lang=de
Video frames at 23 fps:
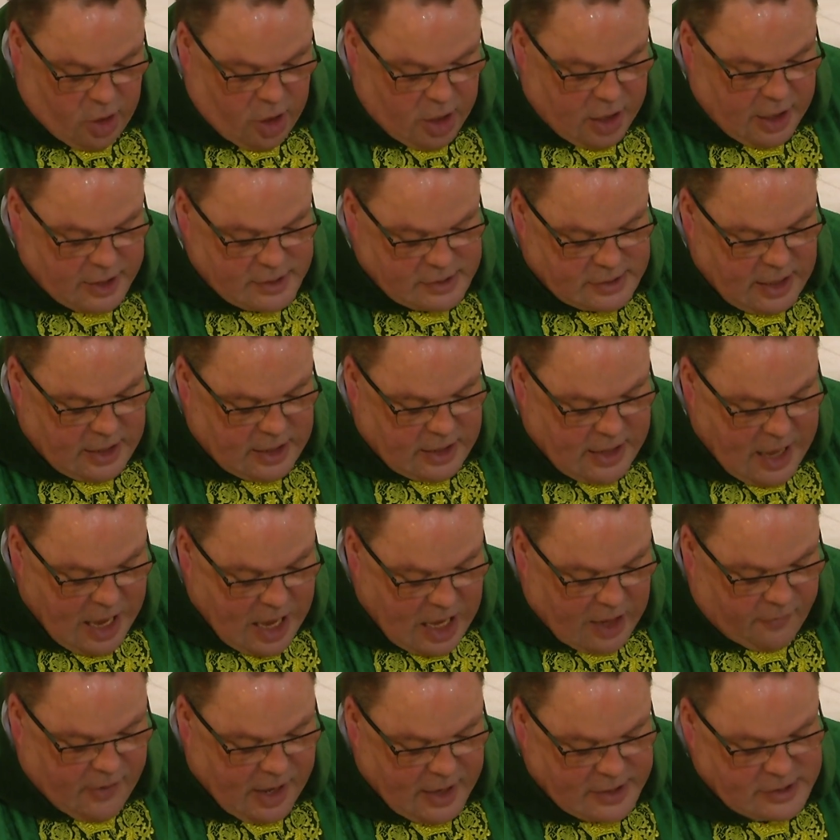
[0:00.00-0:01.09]
können sich
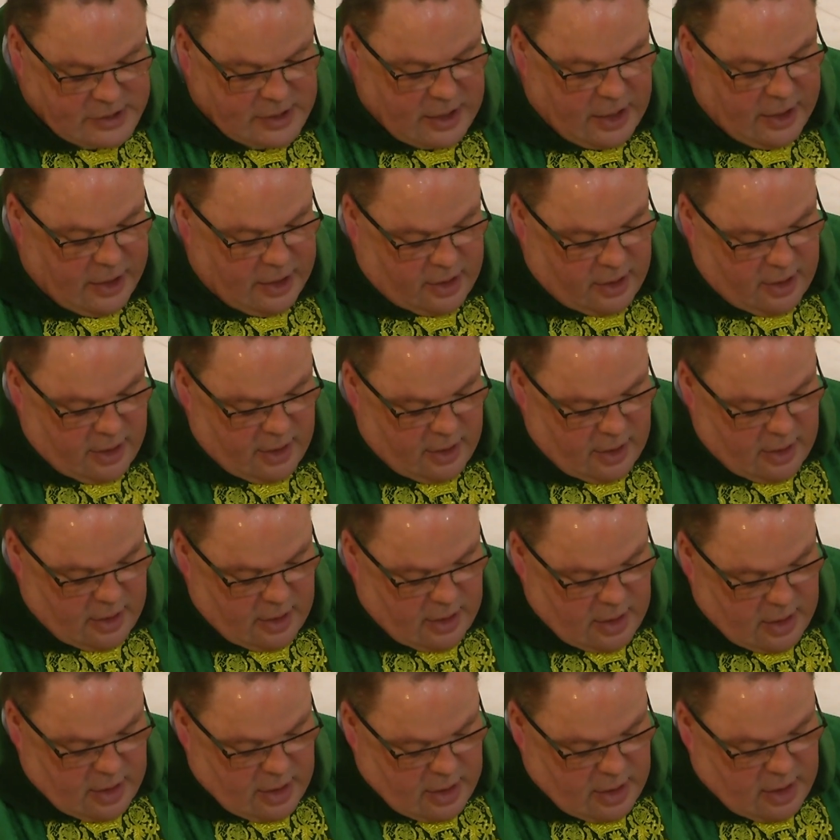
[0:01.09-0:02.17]
nachweislich
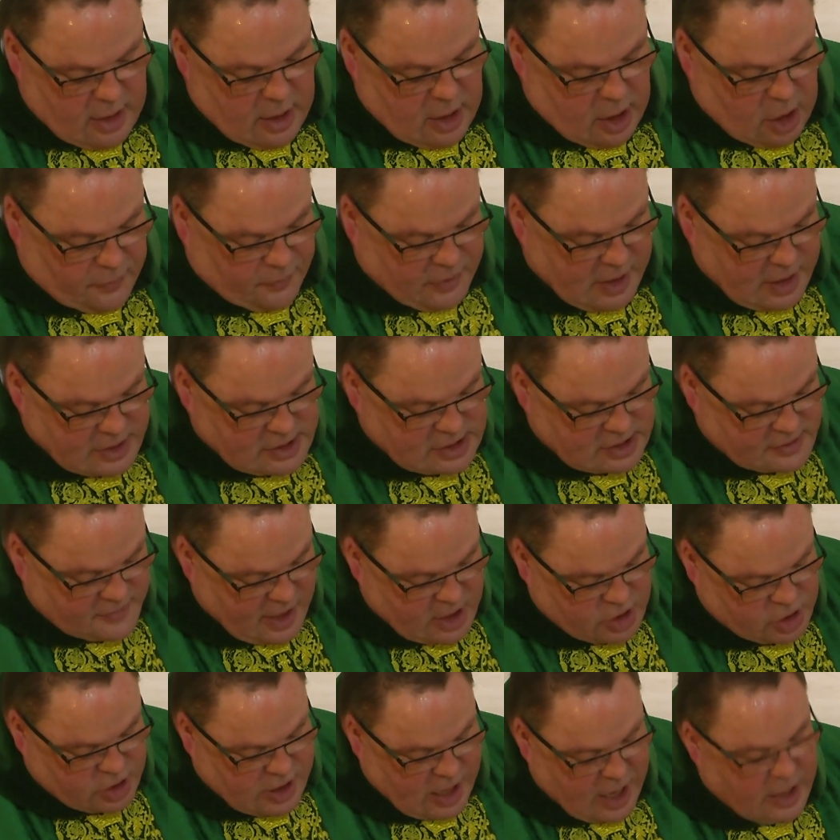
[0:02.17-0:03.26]
auf das
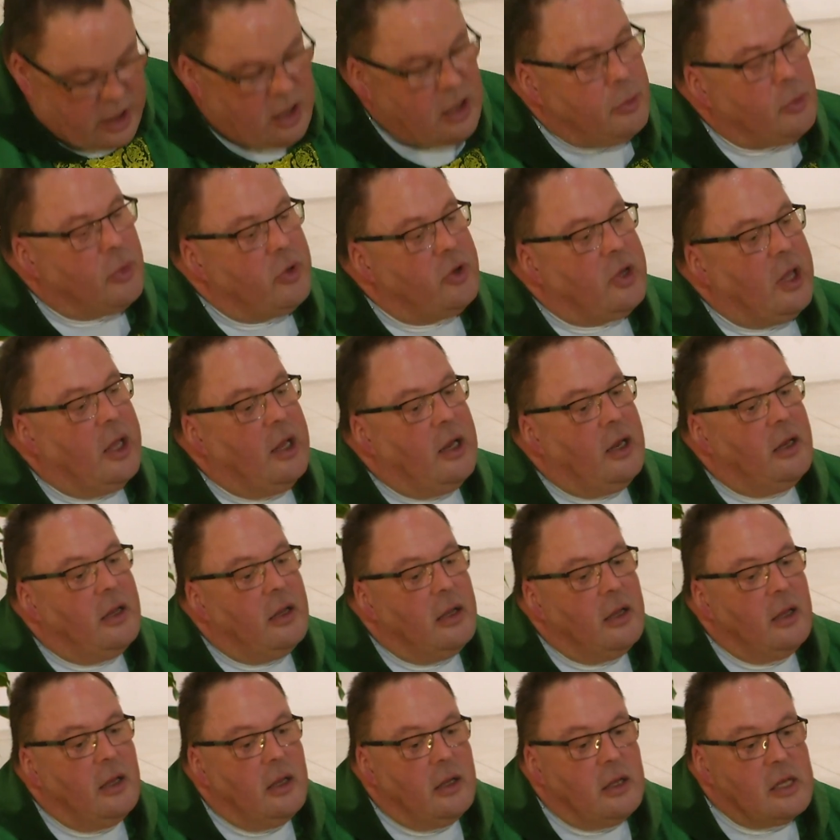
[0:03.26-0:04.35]

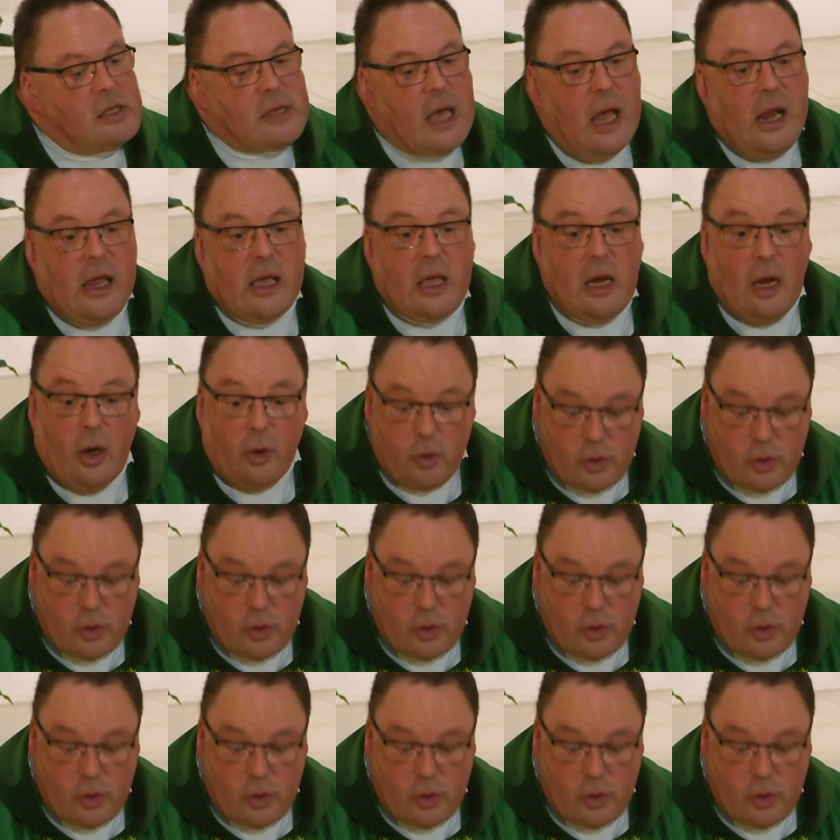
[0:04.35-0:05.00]
Zwei-Staaten-Modell des heiligen